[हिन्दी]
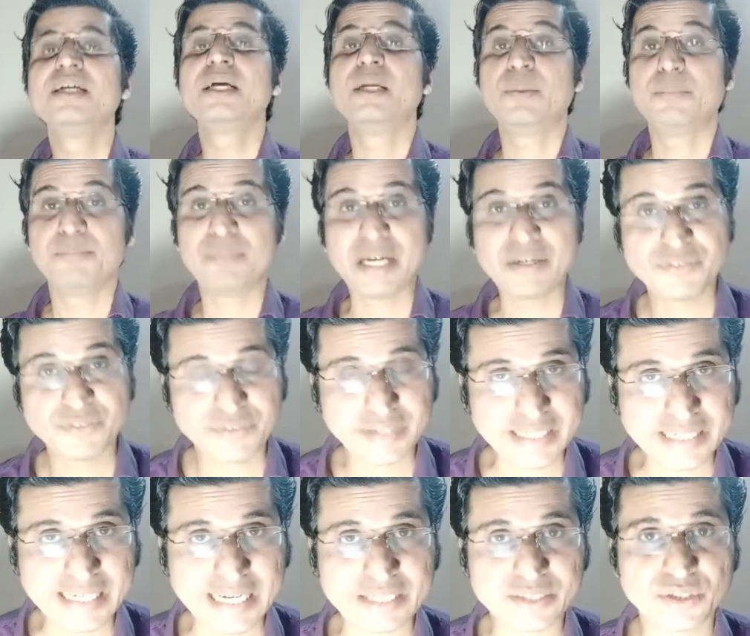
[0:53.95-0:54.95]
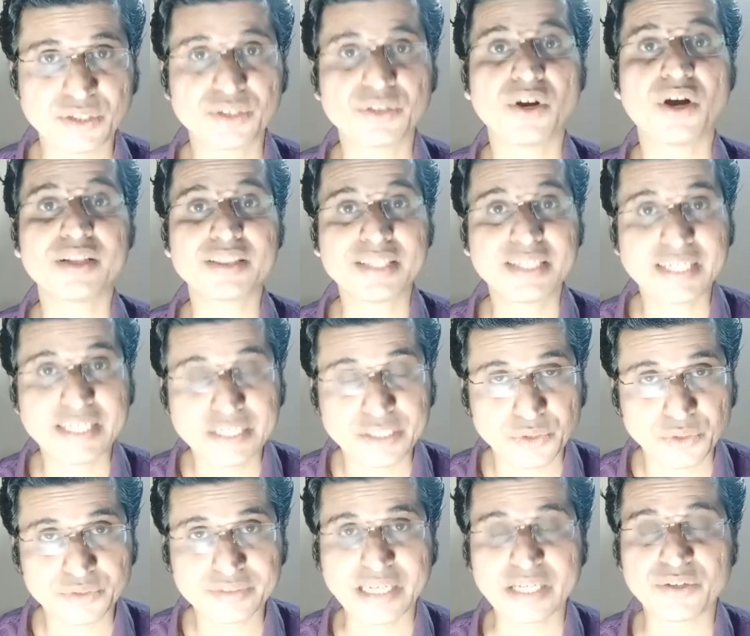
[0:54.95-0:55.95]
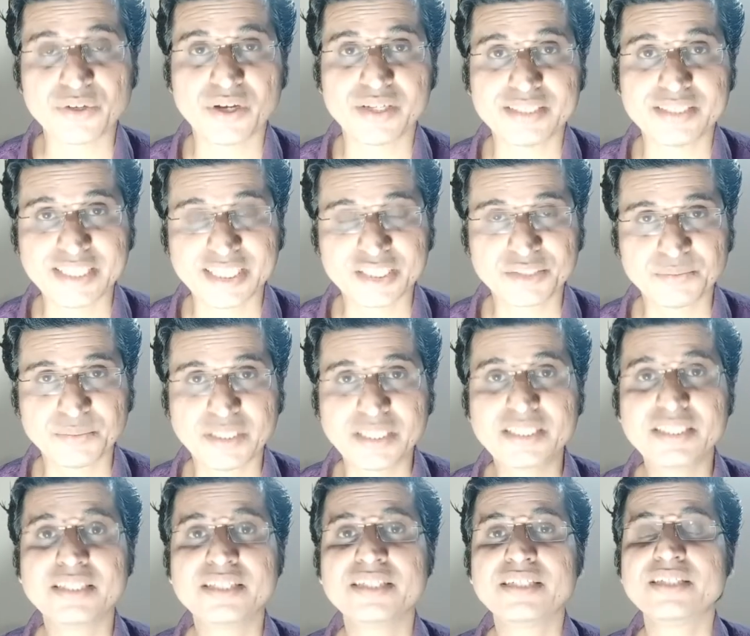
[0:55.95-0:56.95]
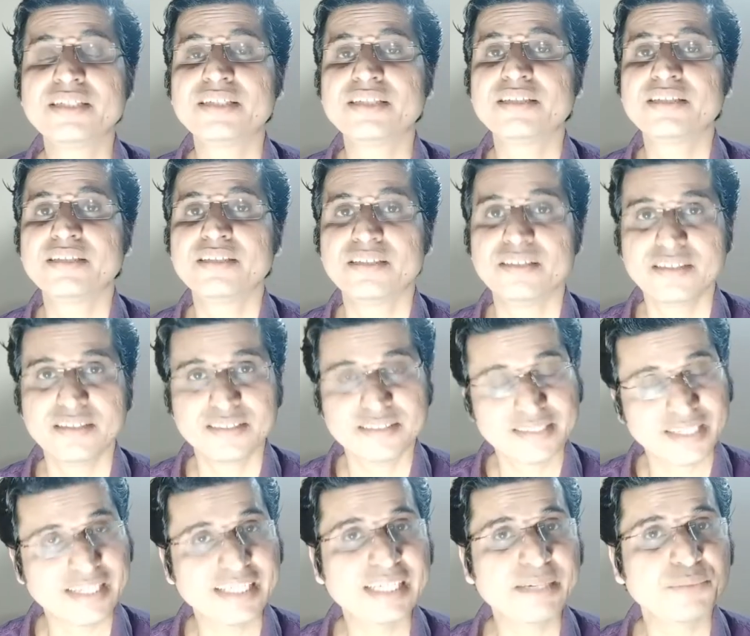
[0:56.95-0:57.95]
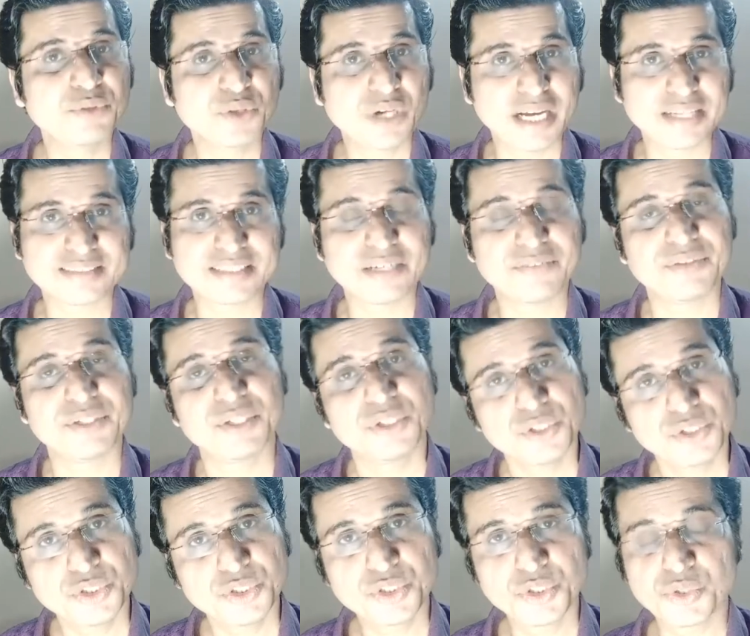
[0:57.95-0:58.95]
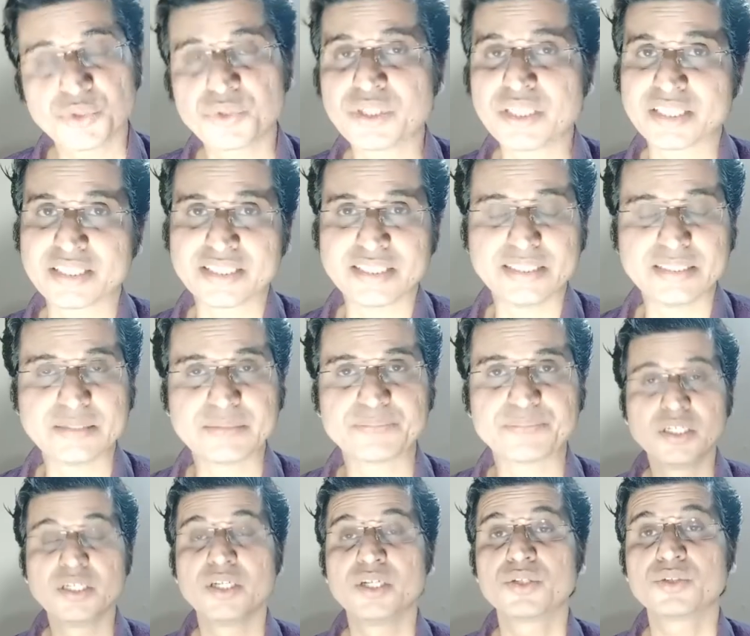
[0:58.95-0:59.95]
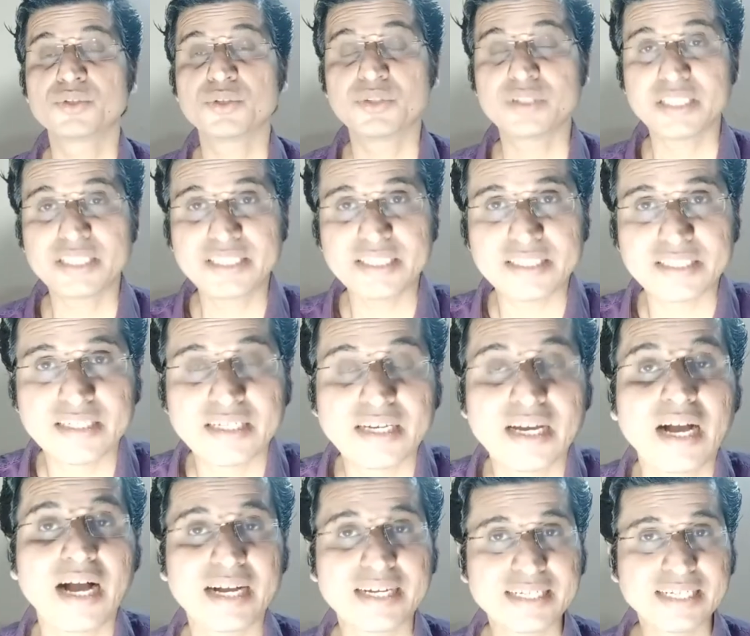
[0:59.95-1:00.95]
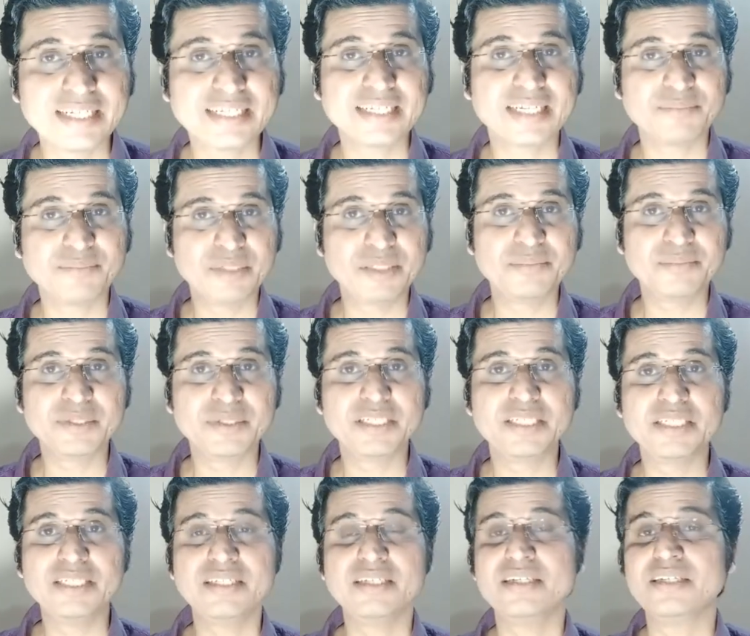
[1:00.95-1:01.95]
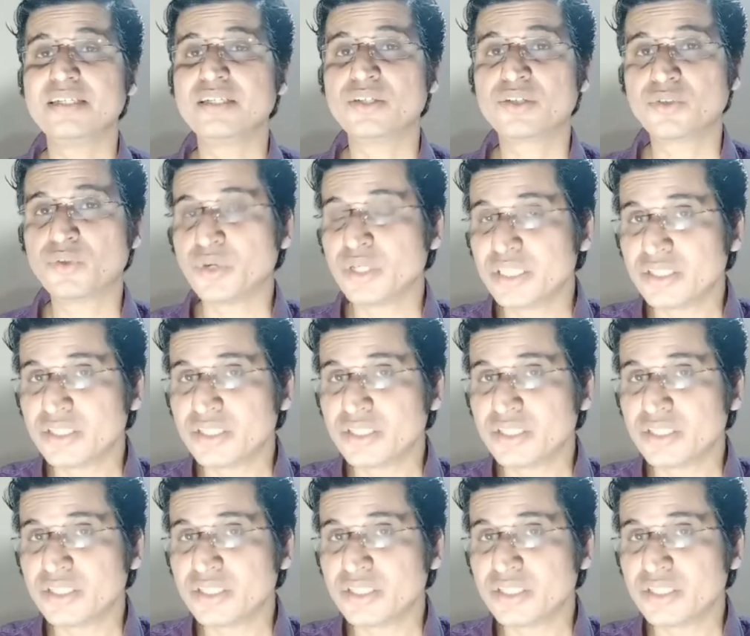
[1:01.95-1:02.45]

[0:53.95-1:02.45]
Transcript: मैं विवेक राठौर ऑथर एंड न्यूरोसाइकोलॉजी एक्सपर्ट चलिए हम लोग आज का वीडियो शुरू करते हैं सो so, देखिए अगर कभी भी कोई